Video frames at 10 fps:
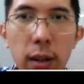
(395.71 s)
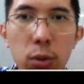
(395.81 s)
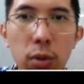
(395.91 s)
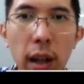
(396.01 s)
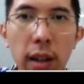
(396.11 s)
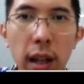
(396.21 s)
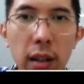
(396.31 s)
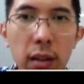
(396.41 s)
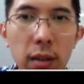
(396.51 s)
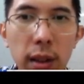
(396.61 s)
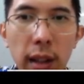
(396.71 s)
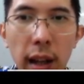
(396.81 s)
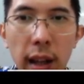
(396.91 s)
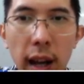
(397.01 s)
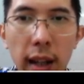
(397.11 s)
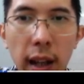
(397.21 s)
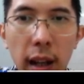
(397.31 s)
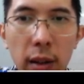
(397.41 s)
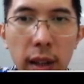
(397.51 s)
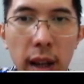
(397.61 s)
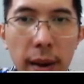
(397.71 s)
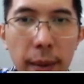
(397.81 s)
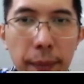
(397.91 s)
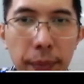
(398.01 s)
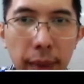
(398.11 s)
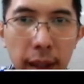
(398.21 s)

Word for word: Untuk Cardano kita lihat kalau dia